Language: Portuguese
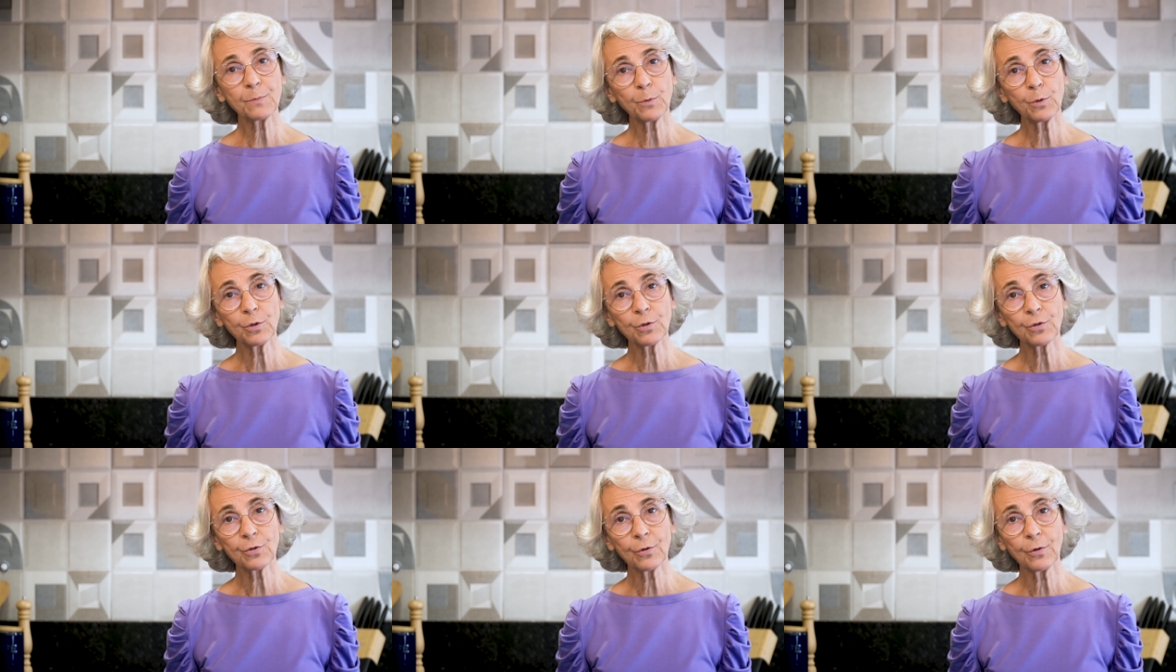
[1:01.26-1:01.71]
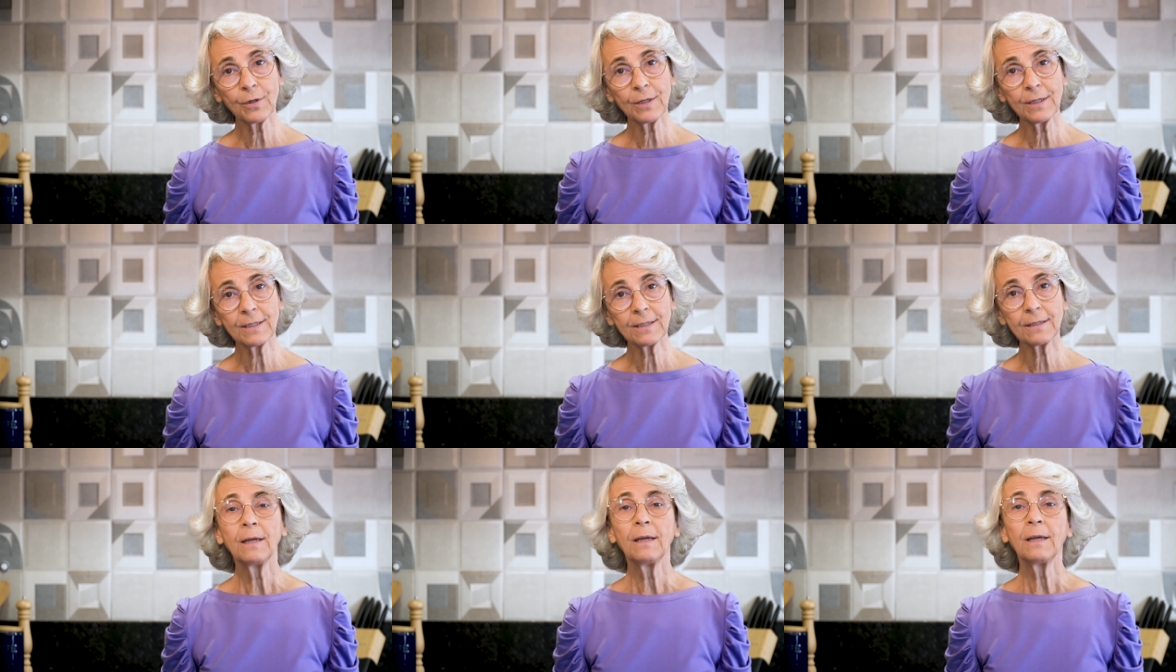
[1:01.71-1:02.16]

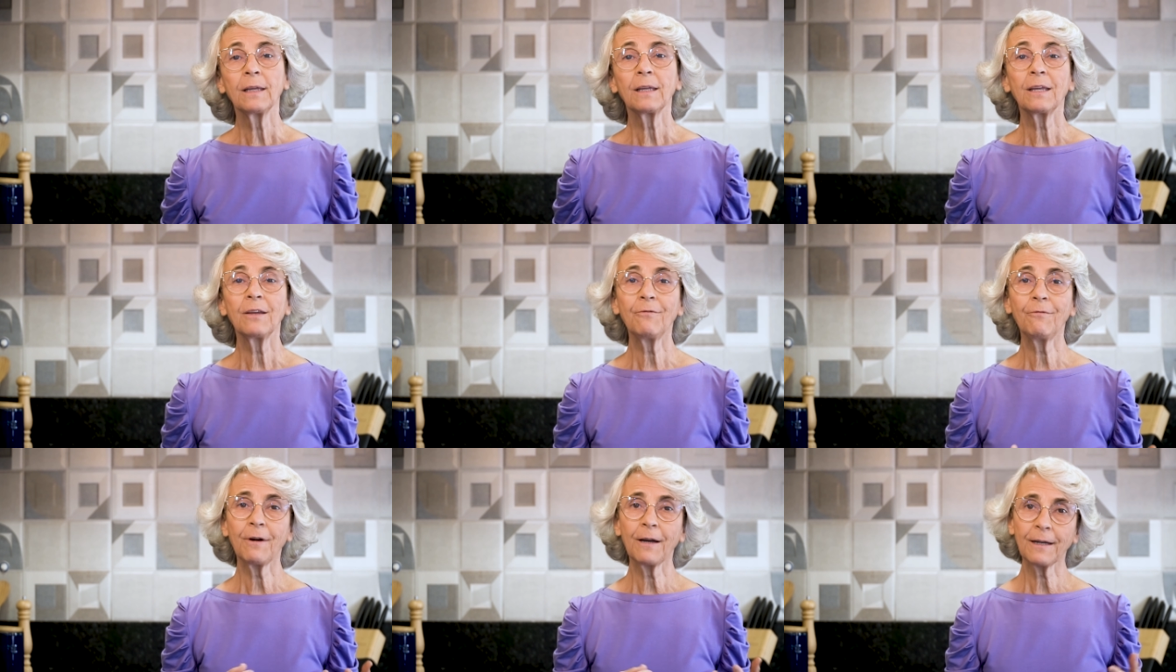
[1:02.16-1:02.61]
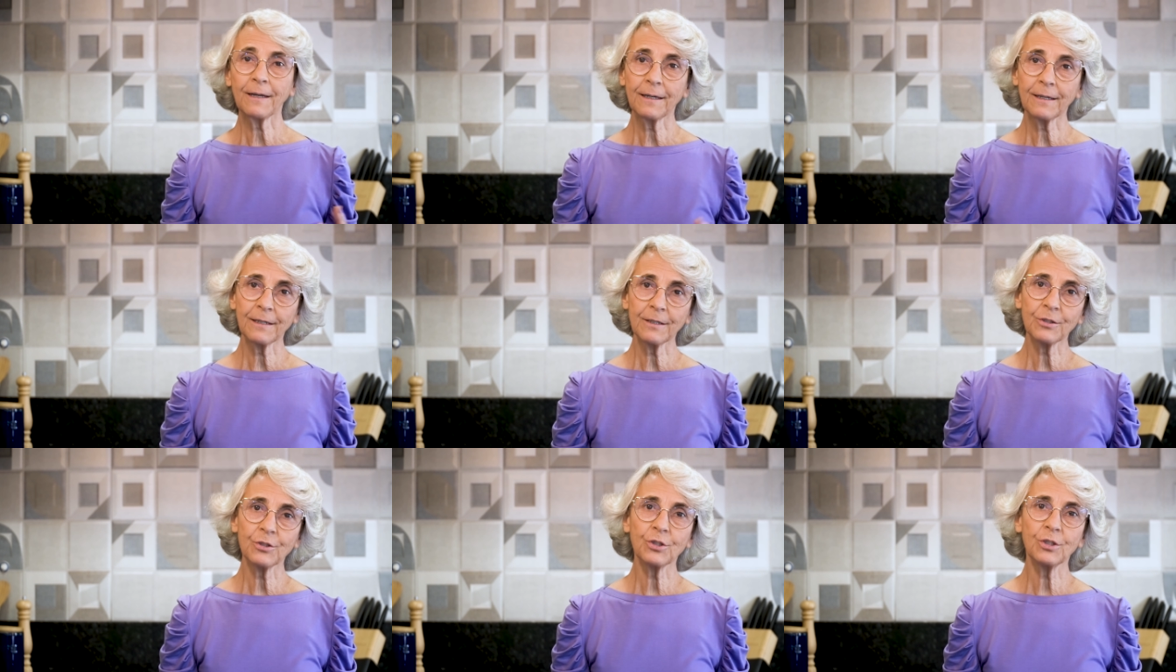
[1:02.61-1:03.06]
porções que vai
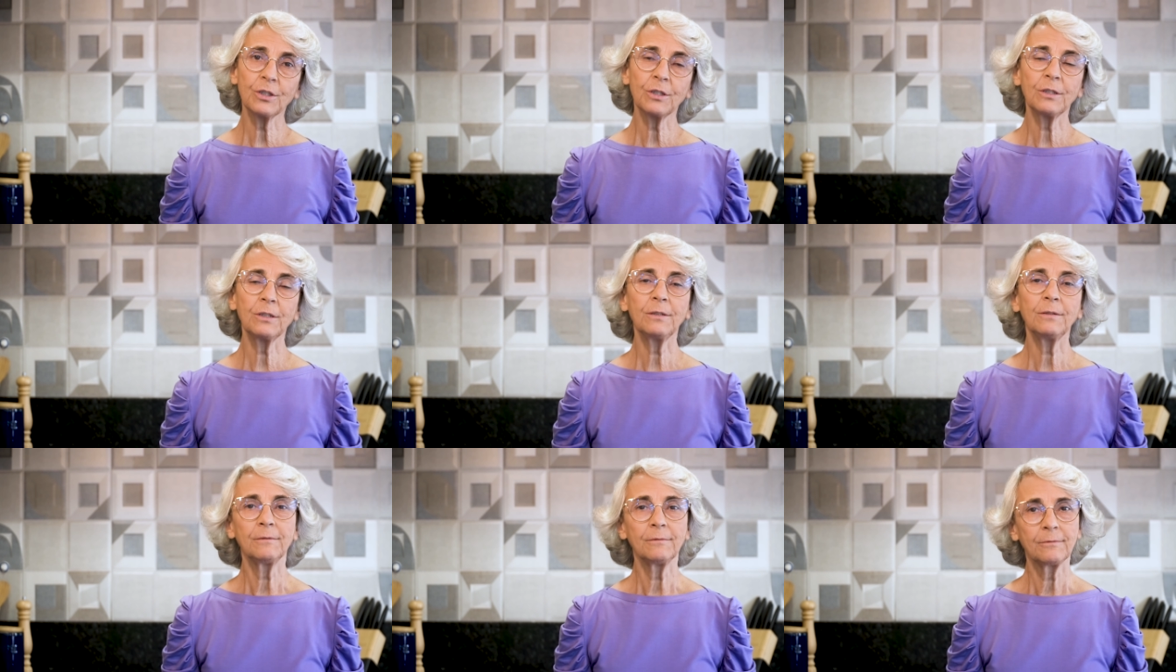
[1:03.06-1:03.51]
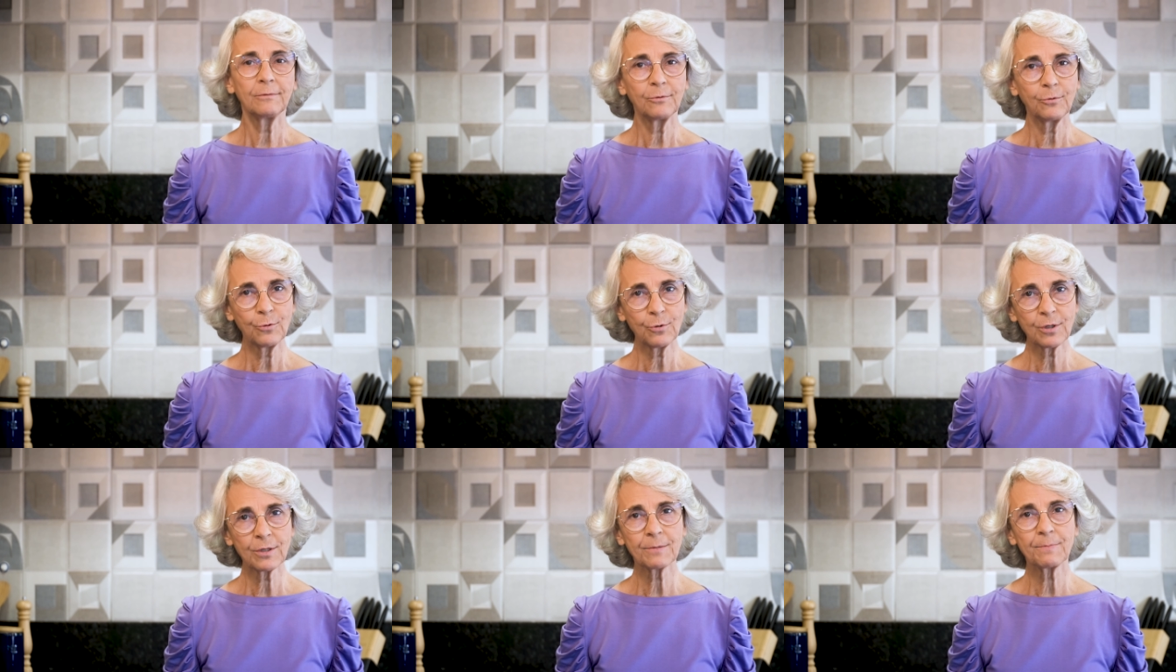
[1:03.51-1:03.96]
garantir
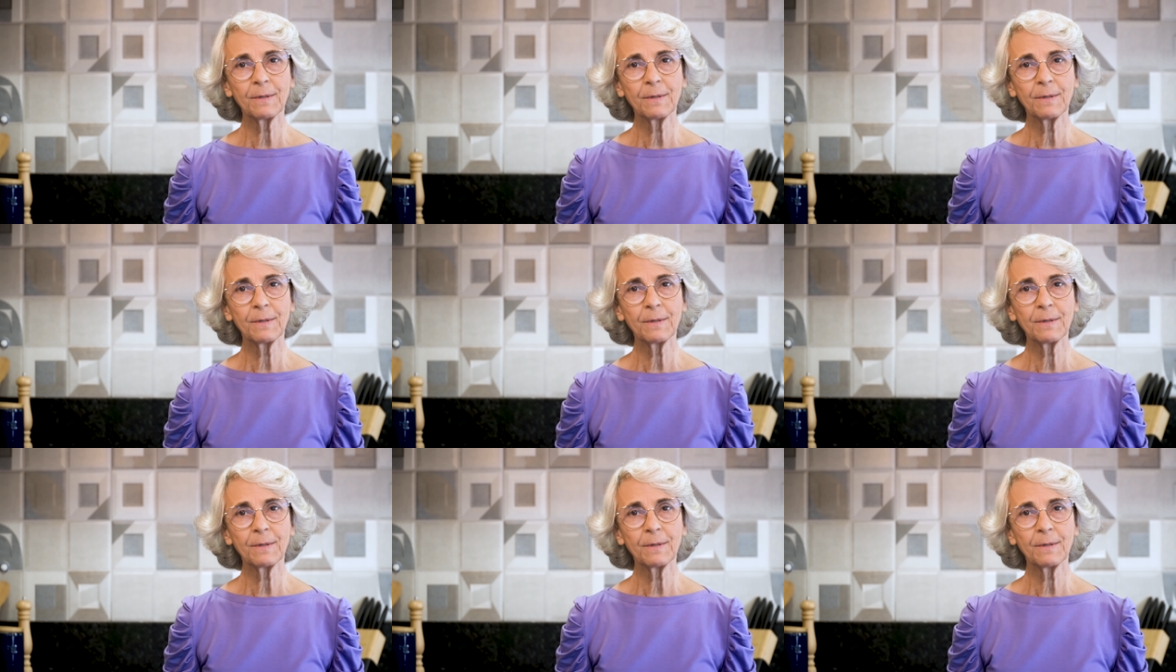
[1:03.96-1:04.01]
os